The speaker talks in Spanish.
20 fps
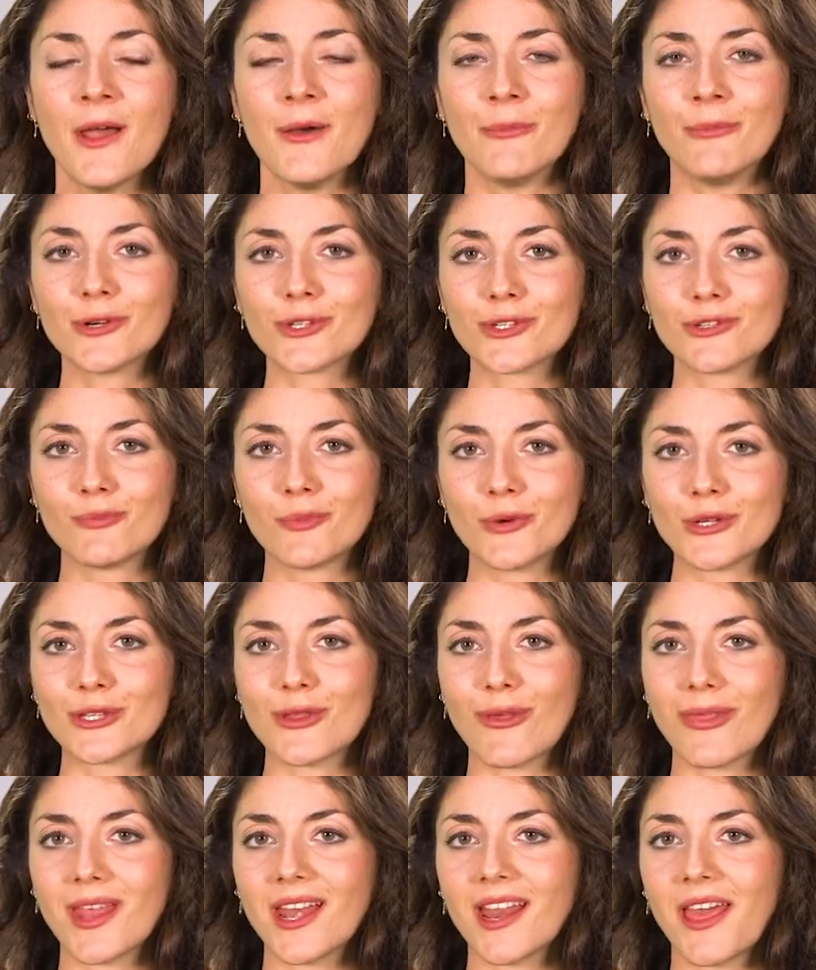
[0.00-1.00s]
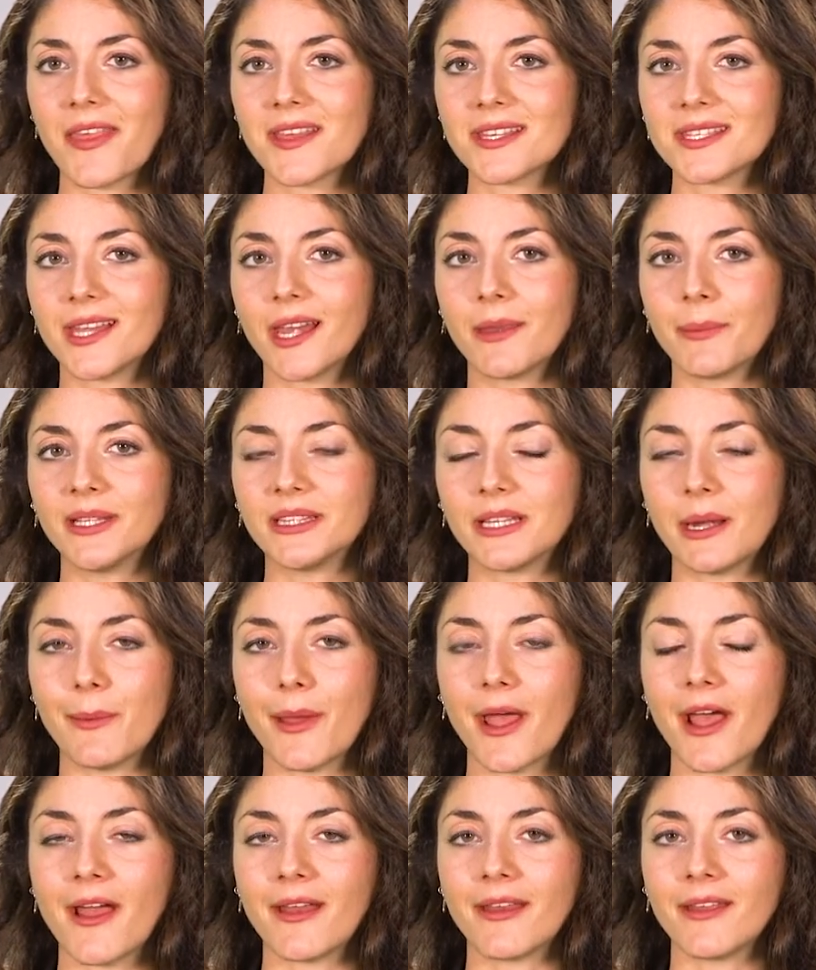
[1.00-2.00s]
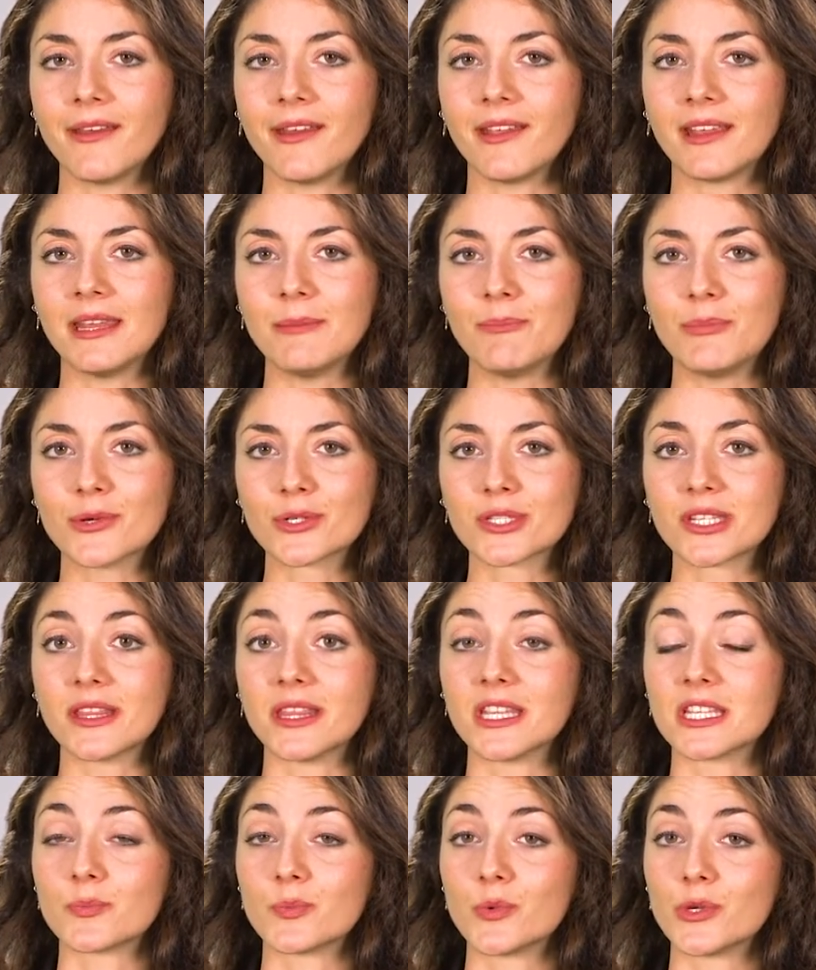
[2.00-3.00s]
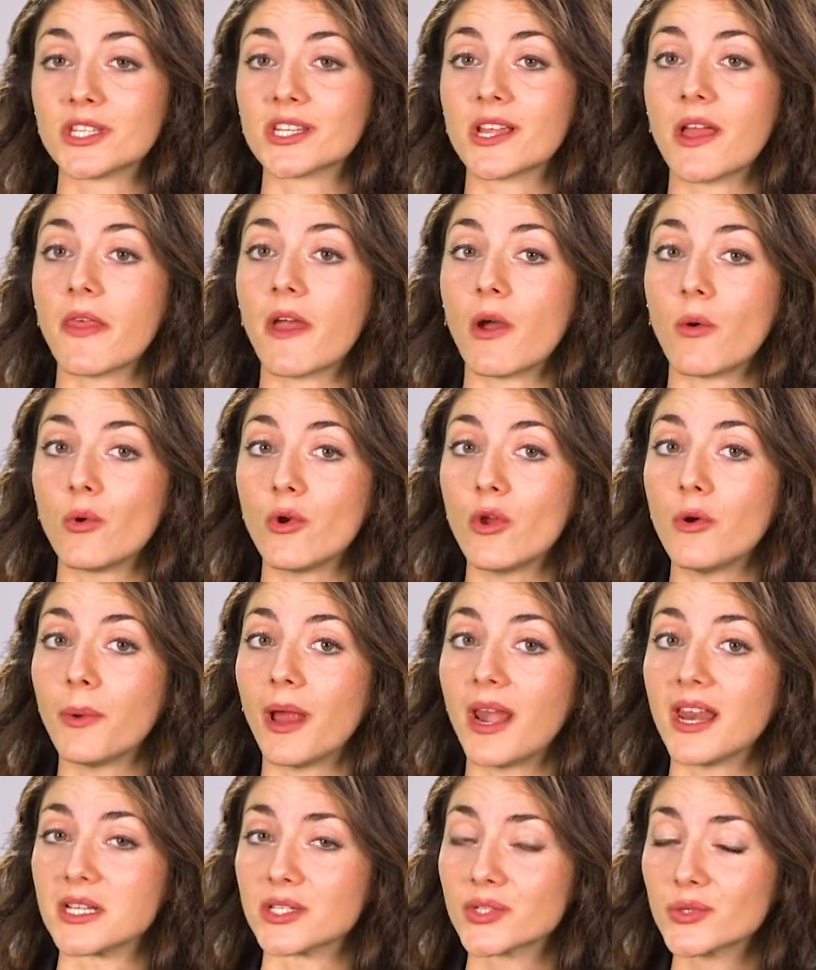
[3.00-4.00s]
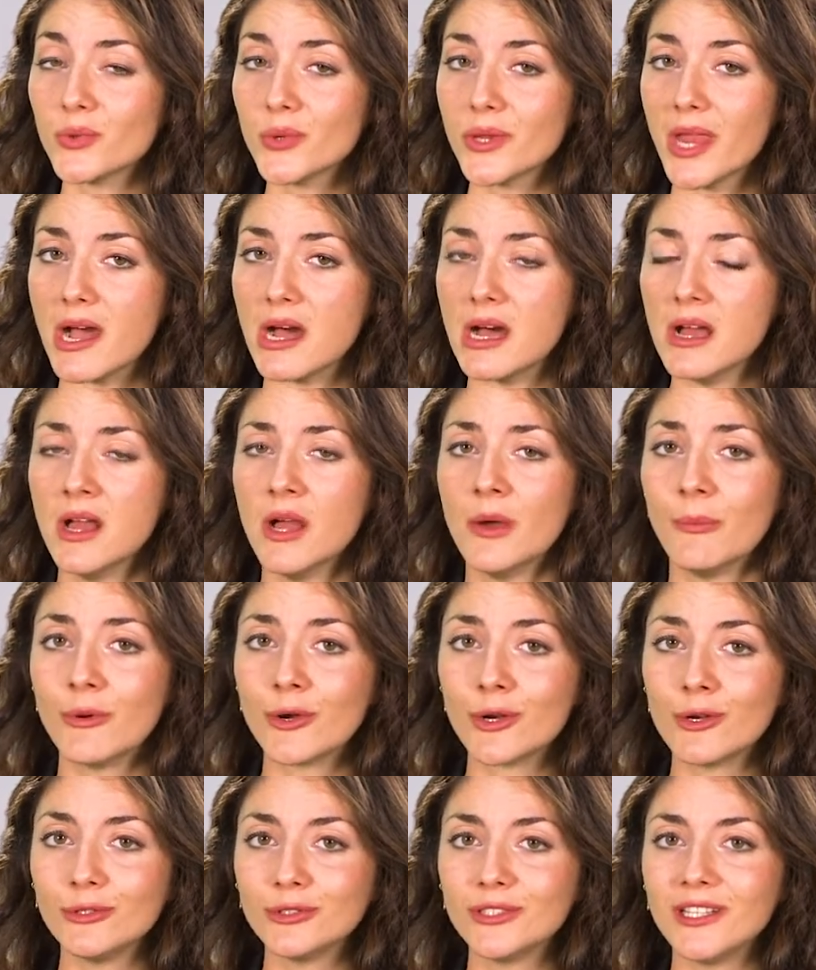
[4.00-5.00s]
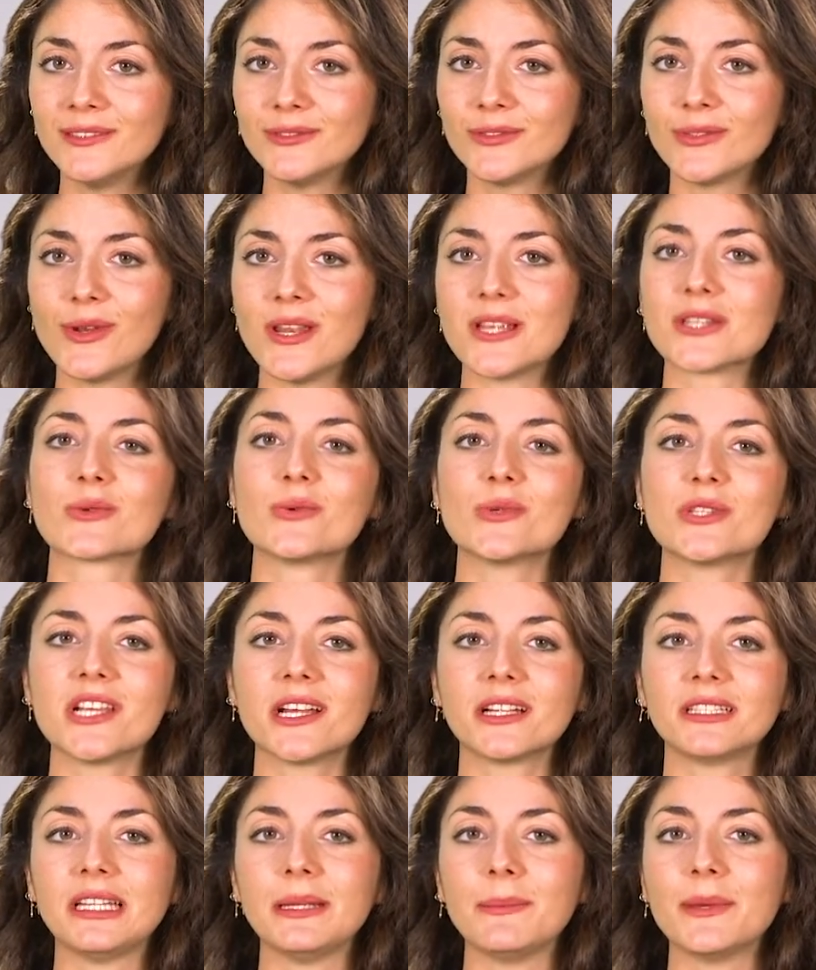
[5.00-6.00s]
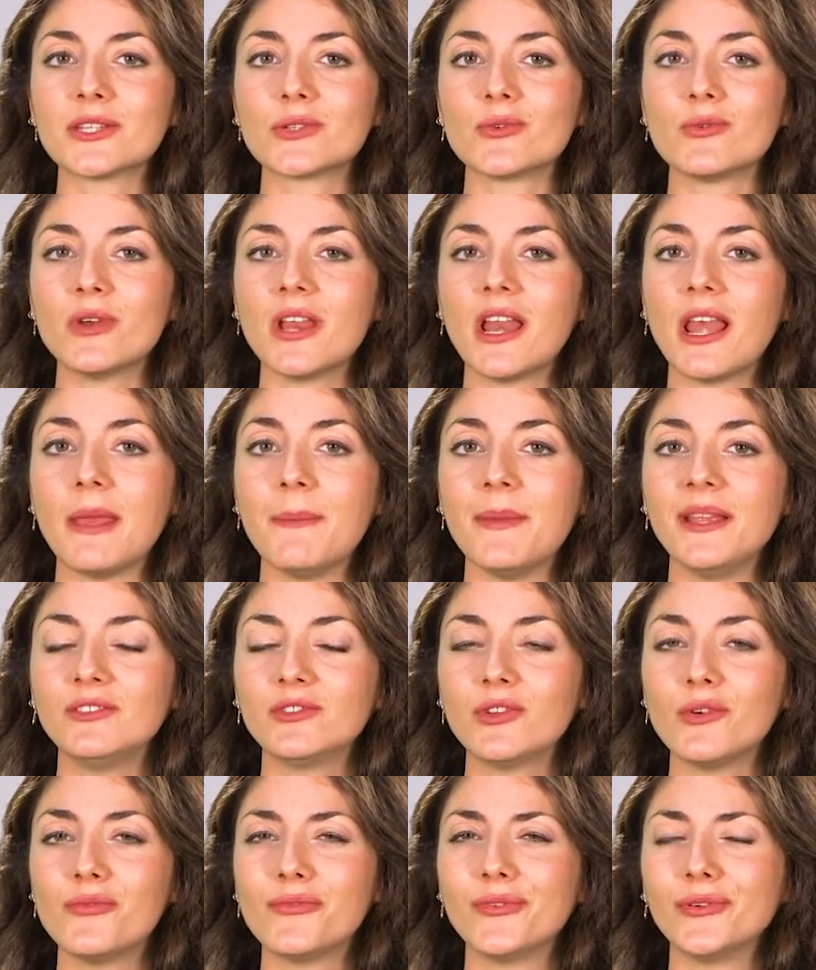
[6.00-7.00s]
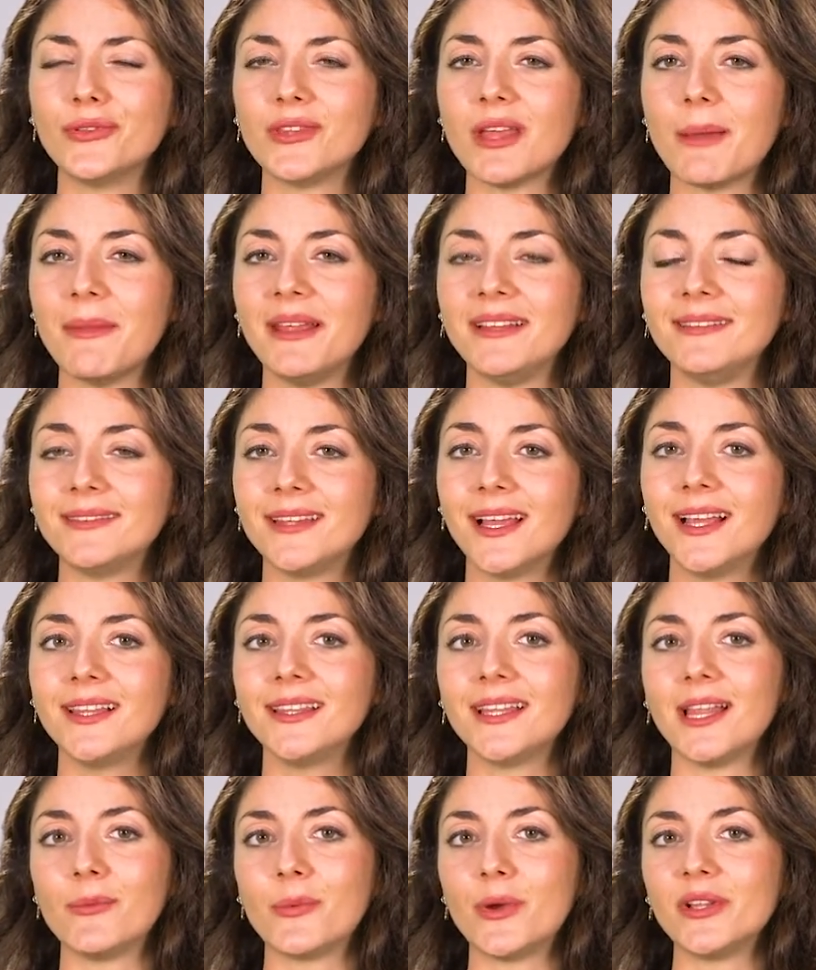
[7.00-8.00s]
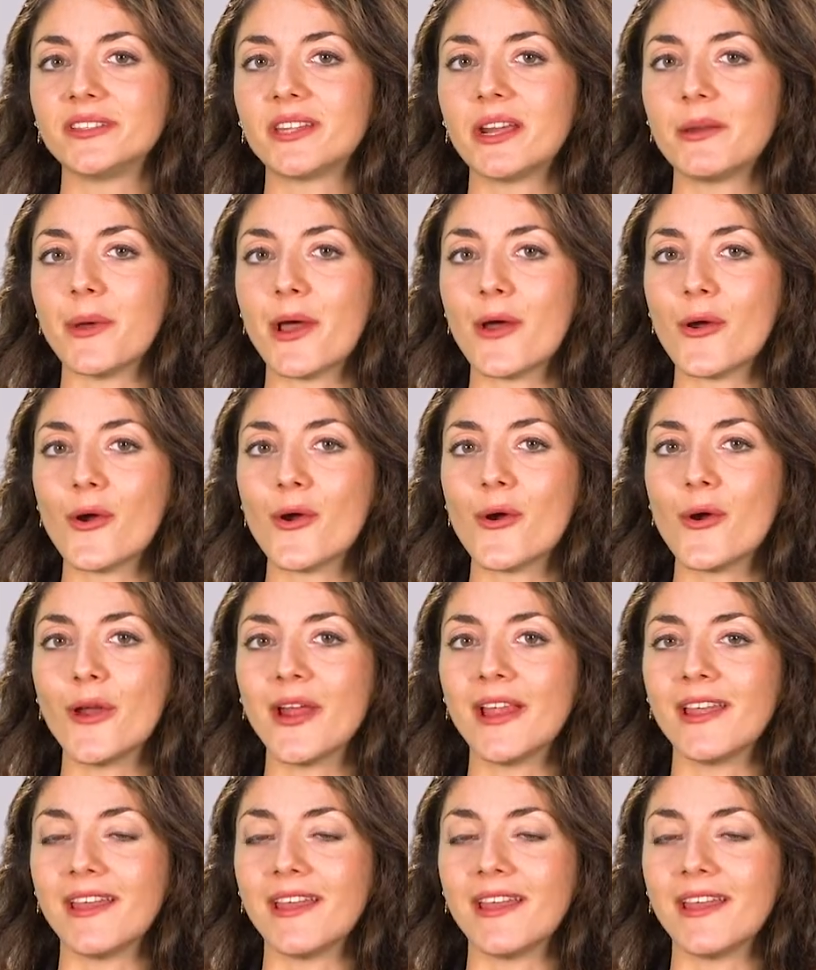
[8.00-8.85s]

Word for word: Por supuesto, de nada sirve trabajar en equipo si después cada uno va a la suya. Por lo tanto, la escucha activa es un elemento fundamental del buen trabajo en